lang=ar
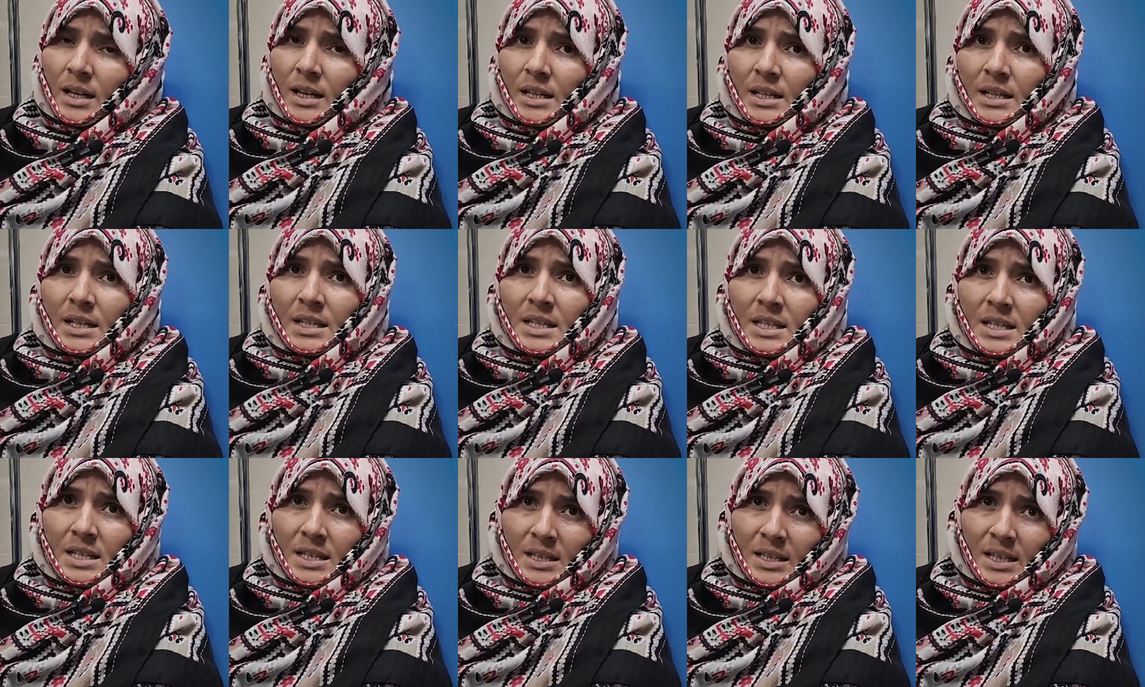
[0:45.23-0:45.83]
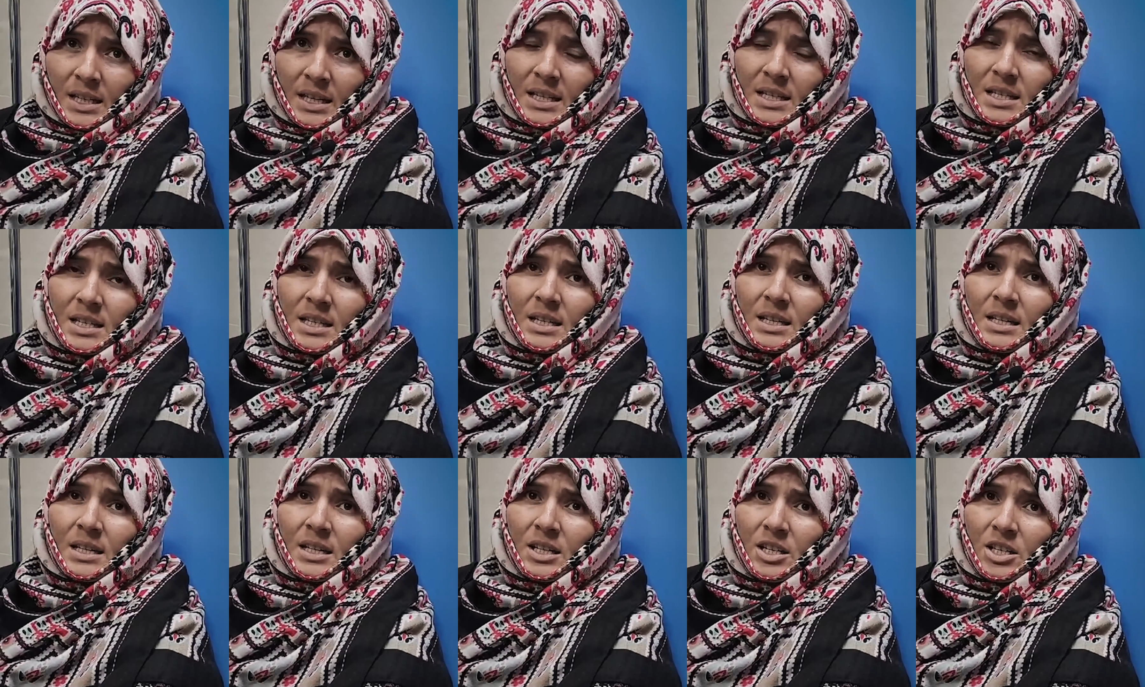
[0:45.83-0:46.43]
الحين صرت
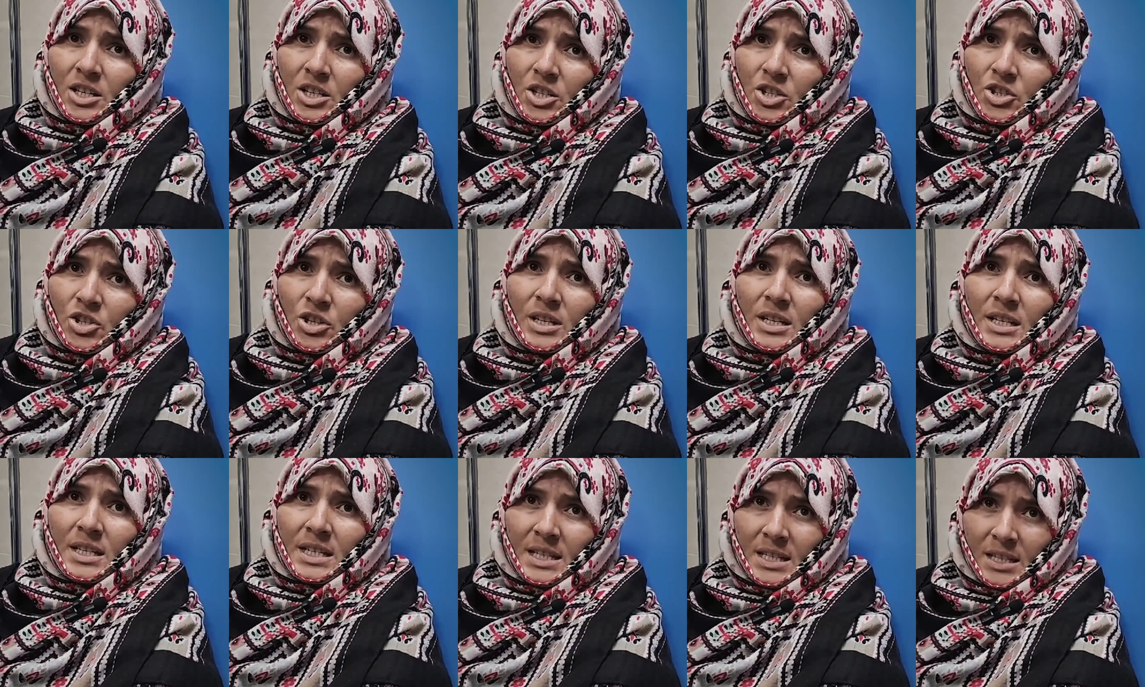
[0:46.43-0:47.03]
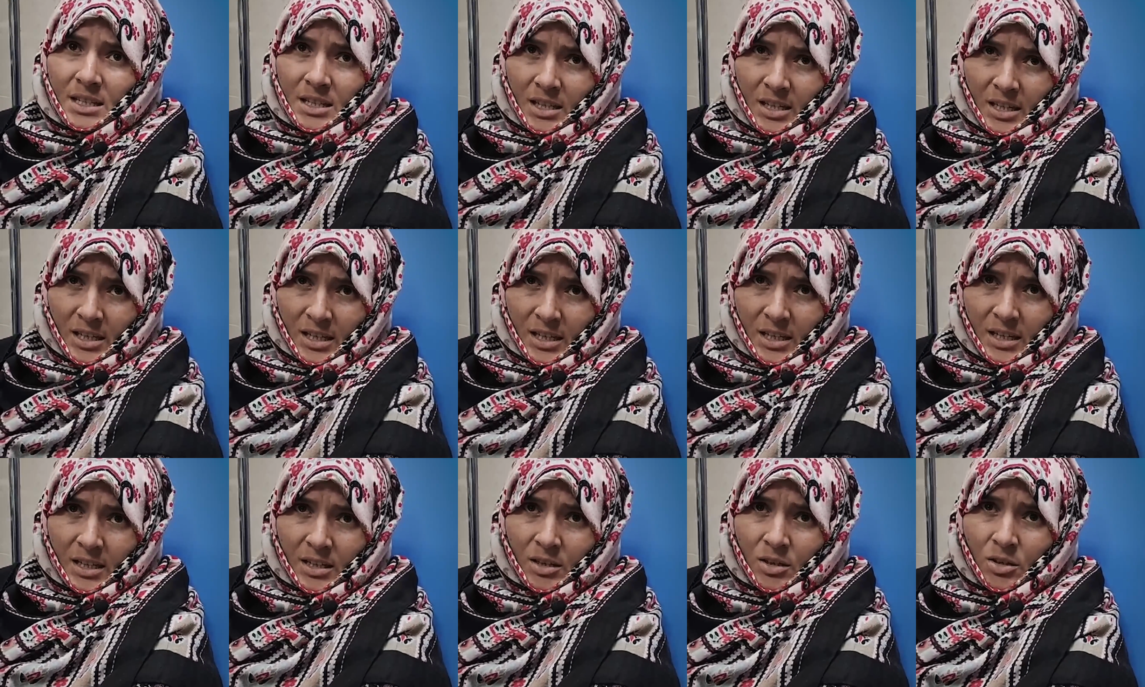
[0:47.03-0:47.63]
أغسل آه،
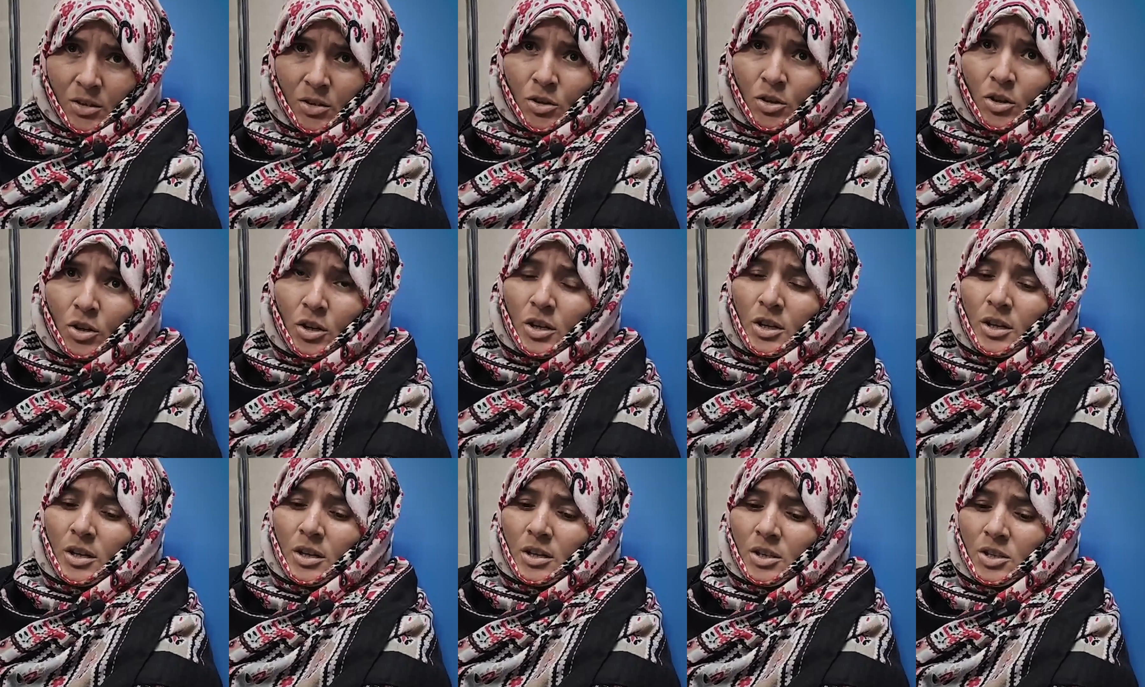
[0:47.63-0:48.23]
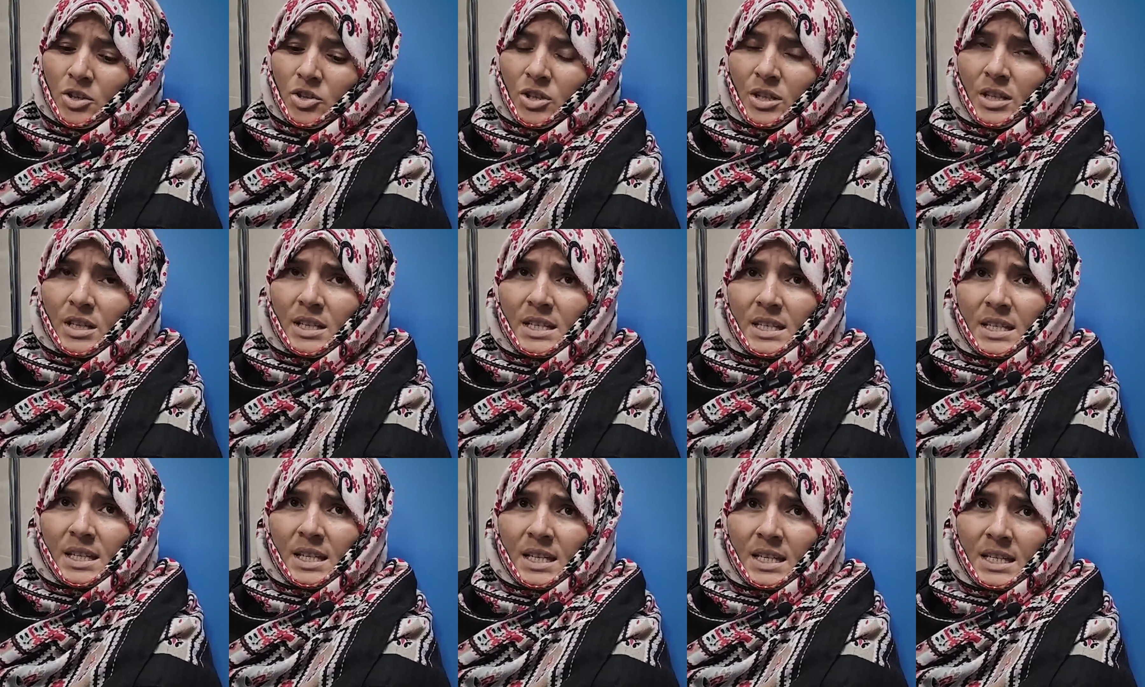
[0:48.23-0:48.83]
جلستين
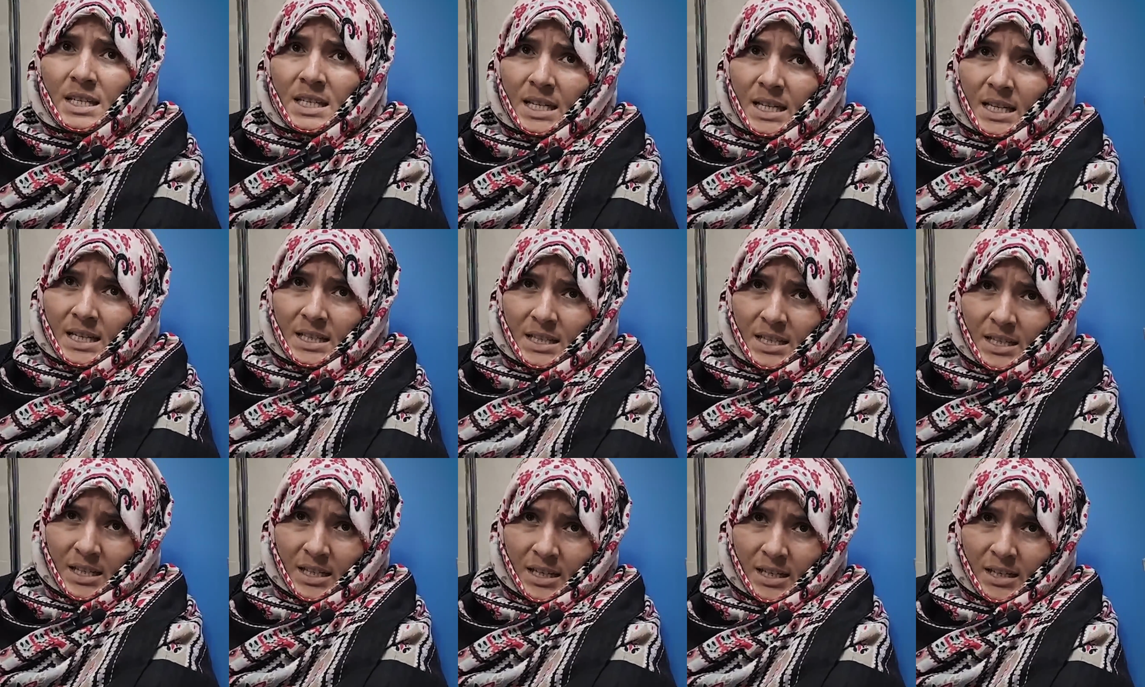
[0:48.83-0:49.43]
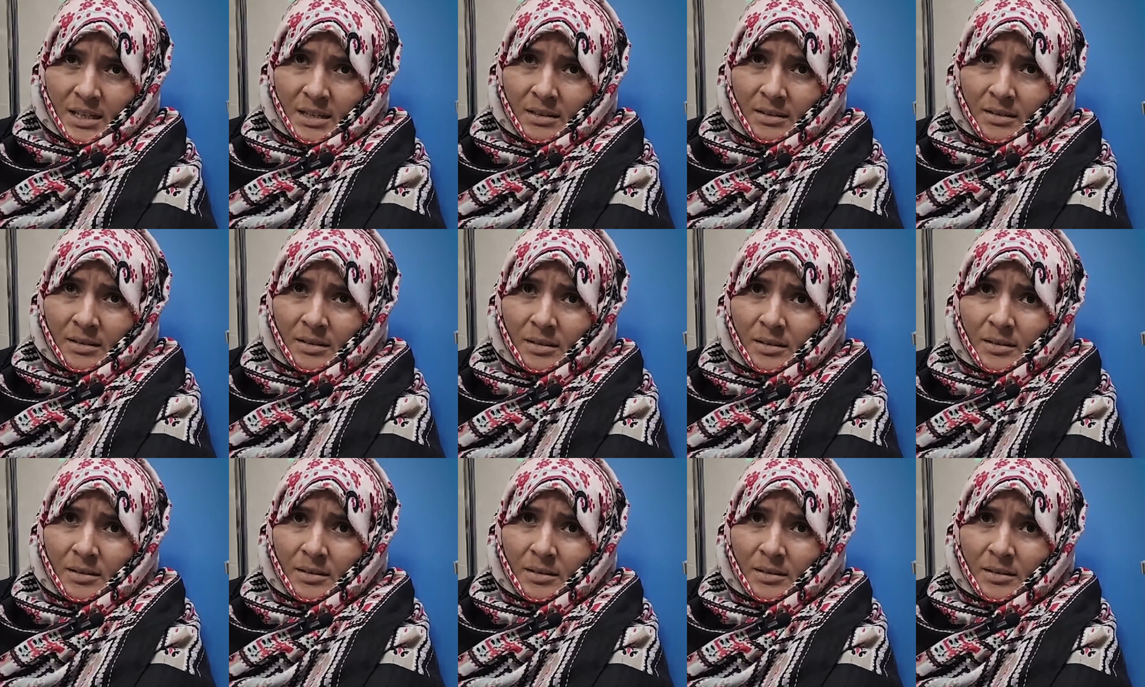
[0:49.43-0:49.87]
الجلستين ساعتين